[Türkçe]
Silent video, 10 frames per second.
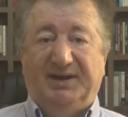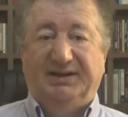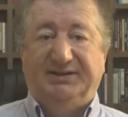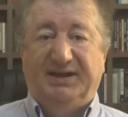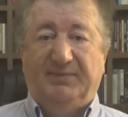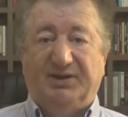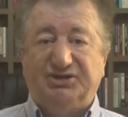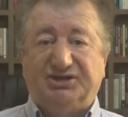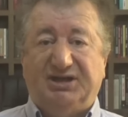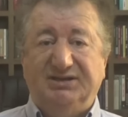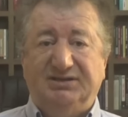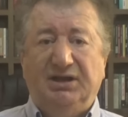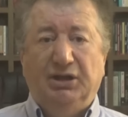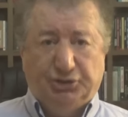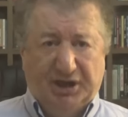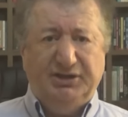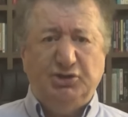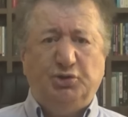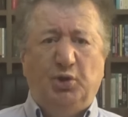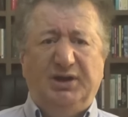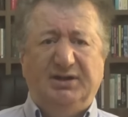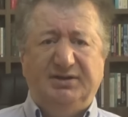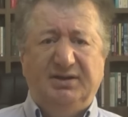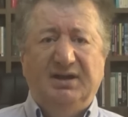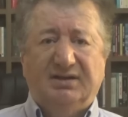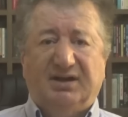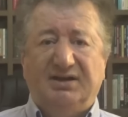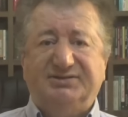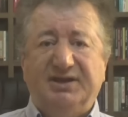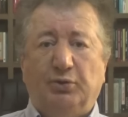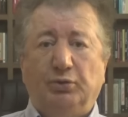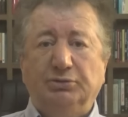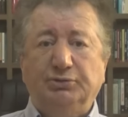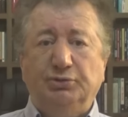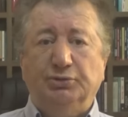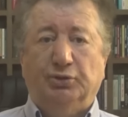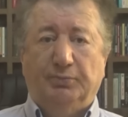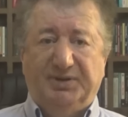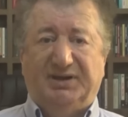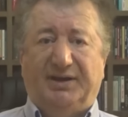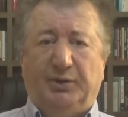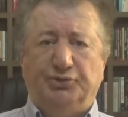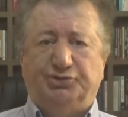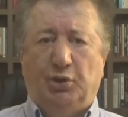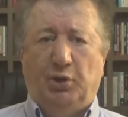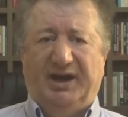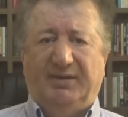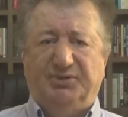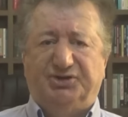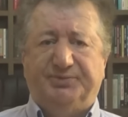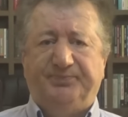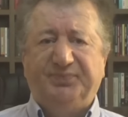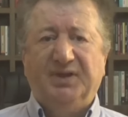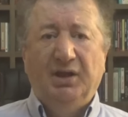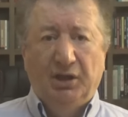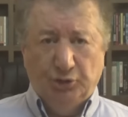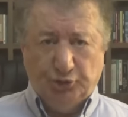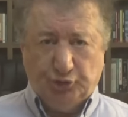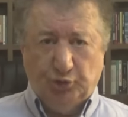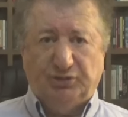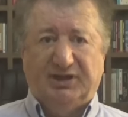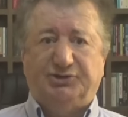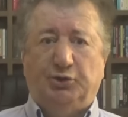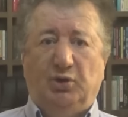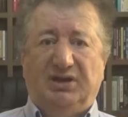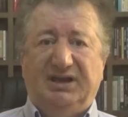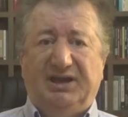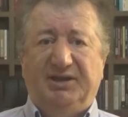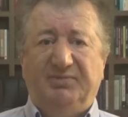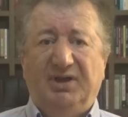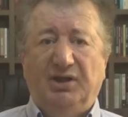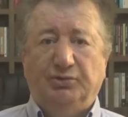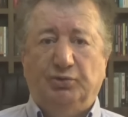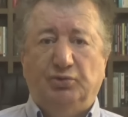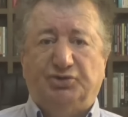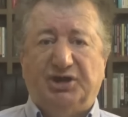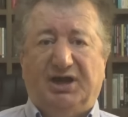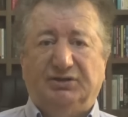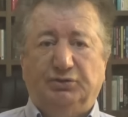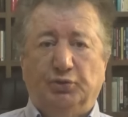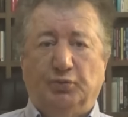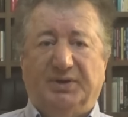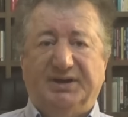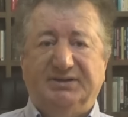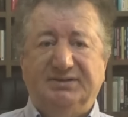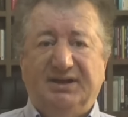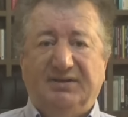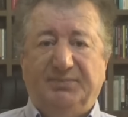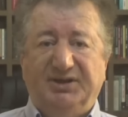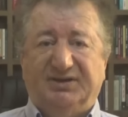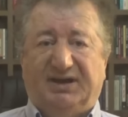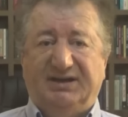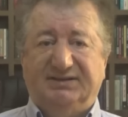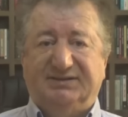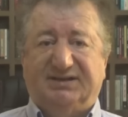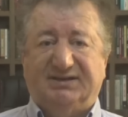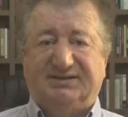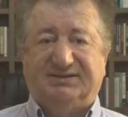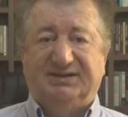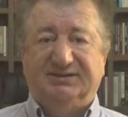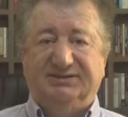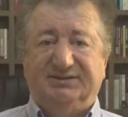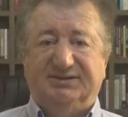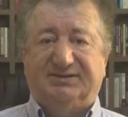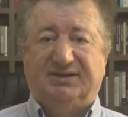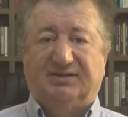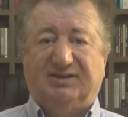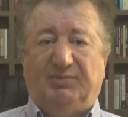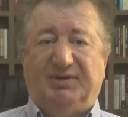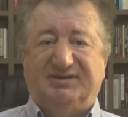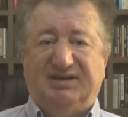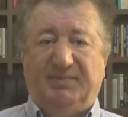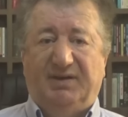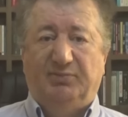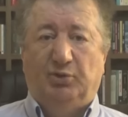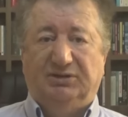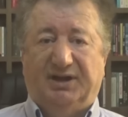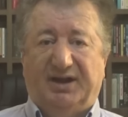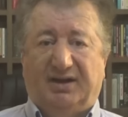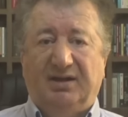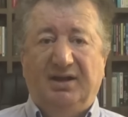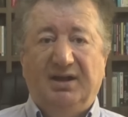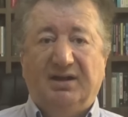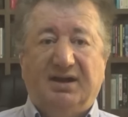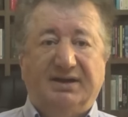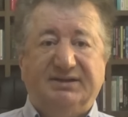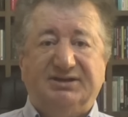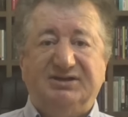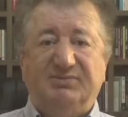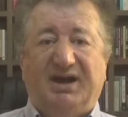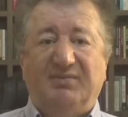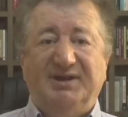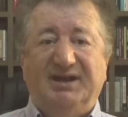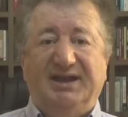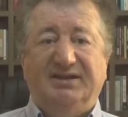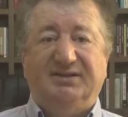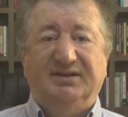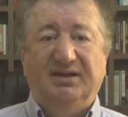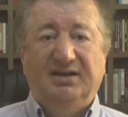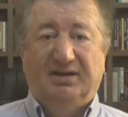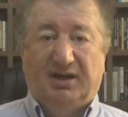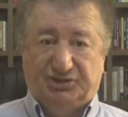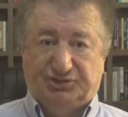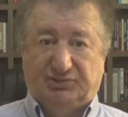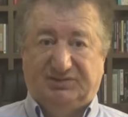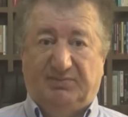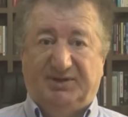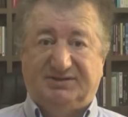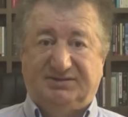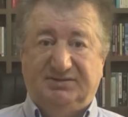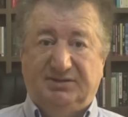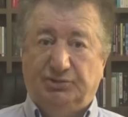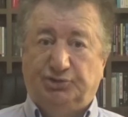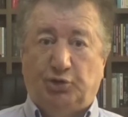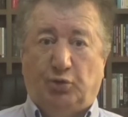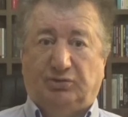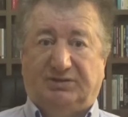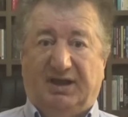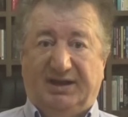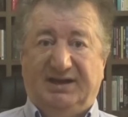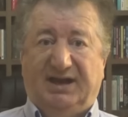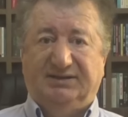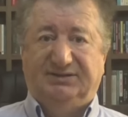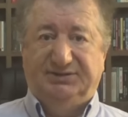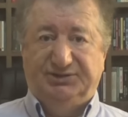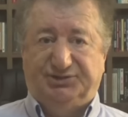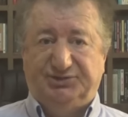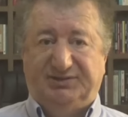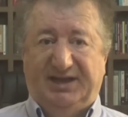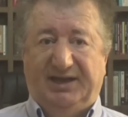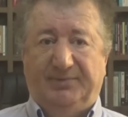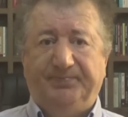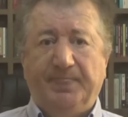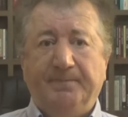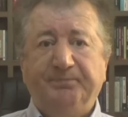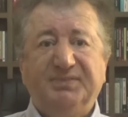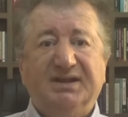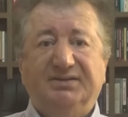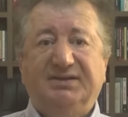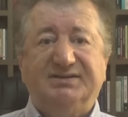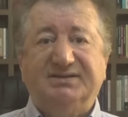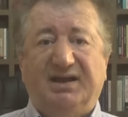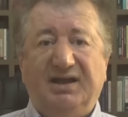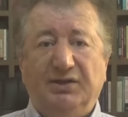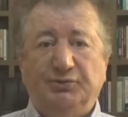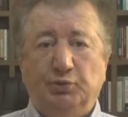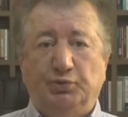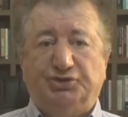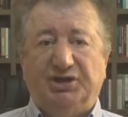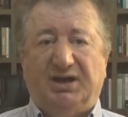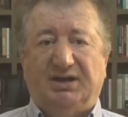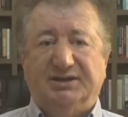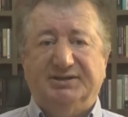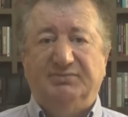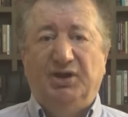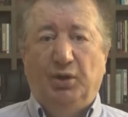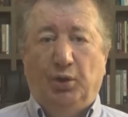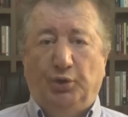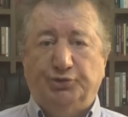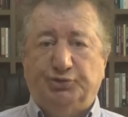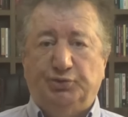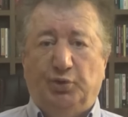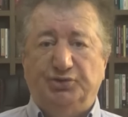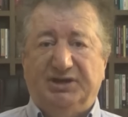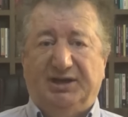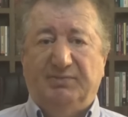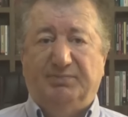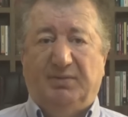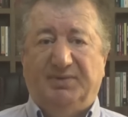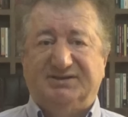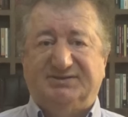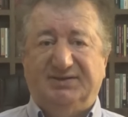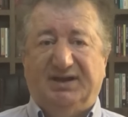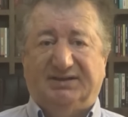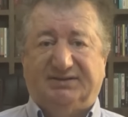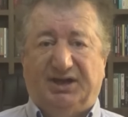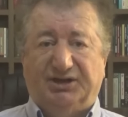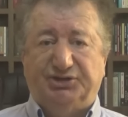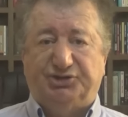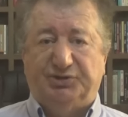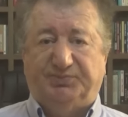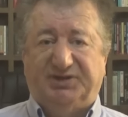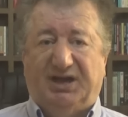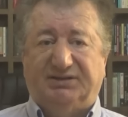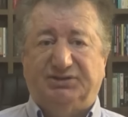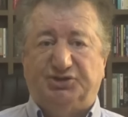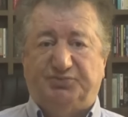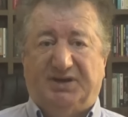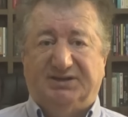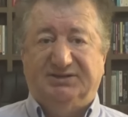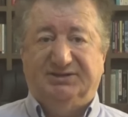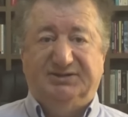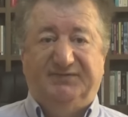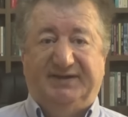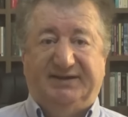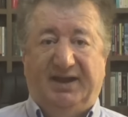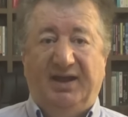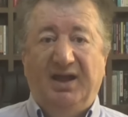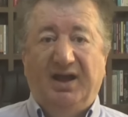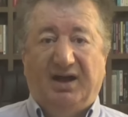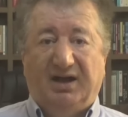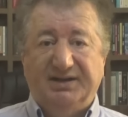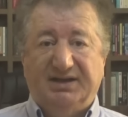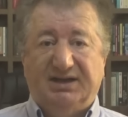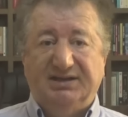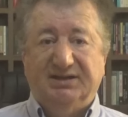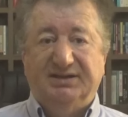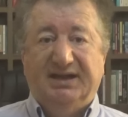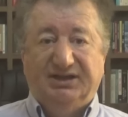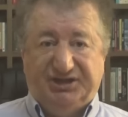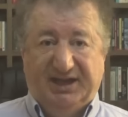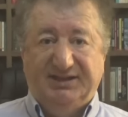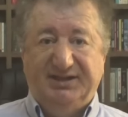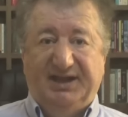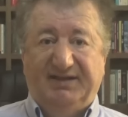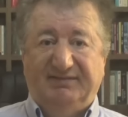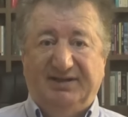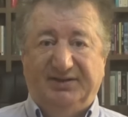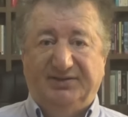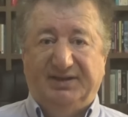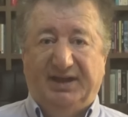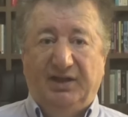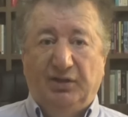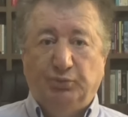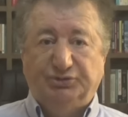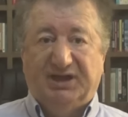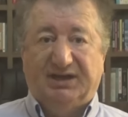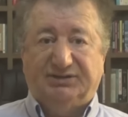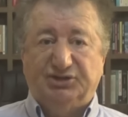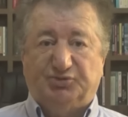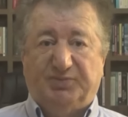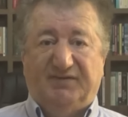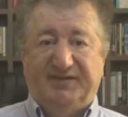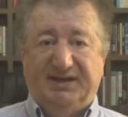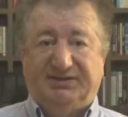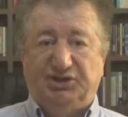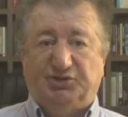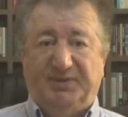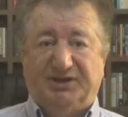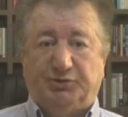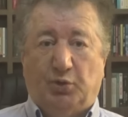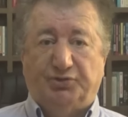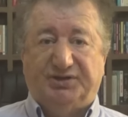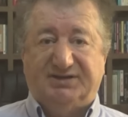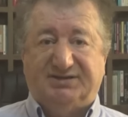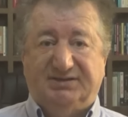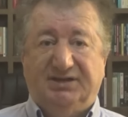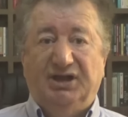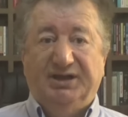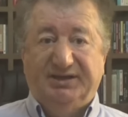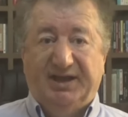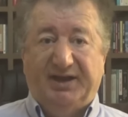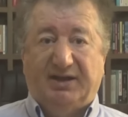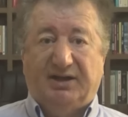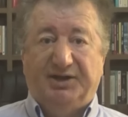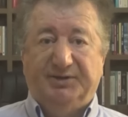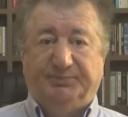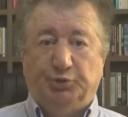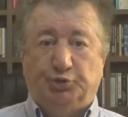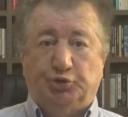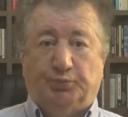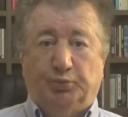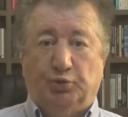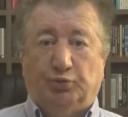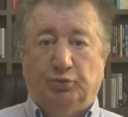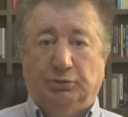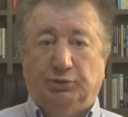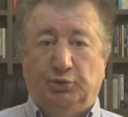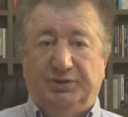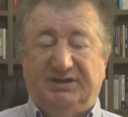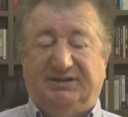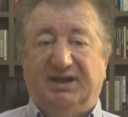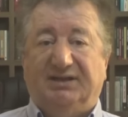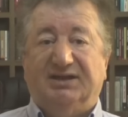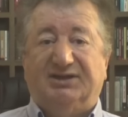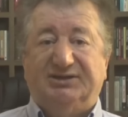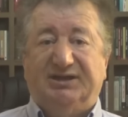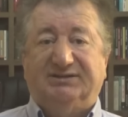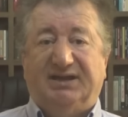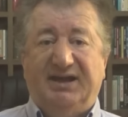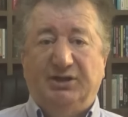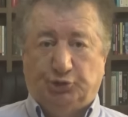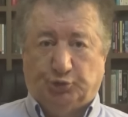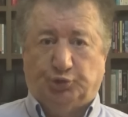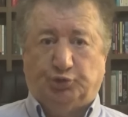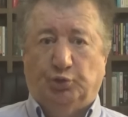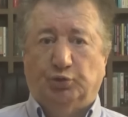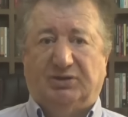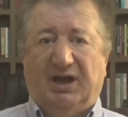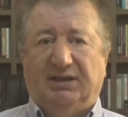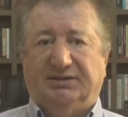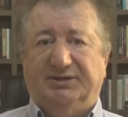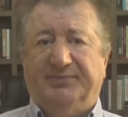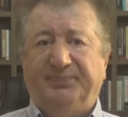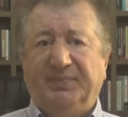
Belediye Başkanı kendi söyledi kanser olduğunu bir ay önce öğrenmiş. Şunu da söyleyeyim, Gülşah Durbay'ın bir aydır hastalığını saklama sebebi olarak kardeşim hamileydi açıklaması çok da inandırıcı değil. Keza Gülşah Hanım Özgür Özel'in babasıyla tartışıp tartışmadığını ve de ayağının kendi evlerinde bu tartışma ve itişme sonrası yere kayıp düşüp burkulduğu iddialarına da suskun kaldı.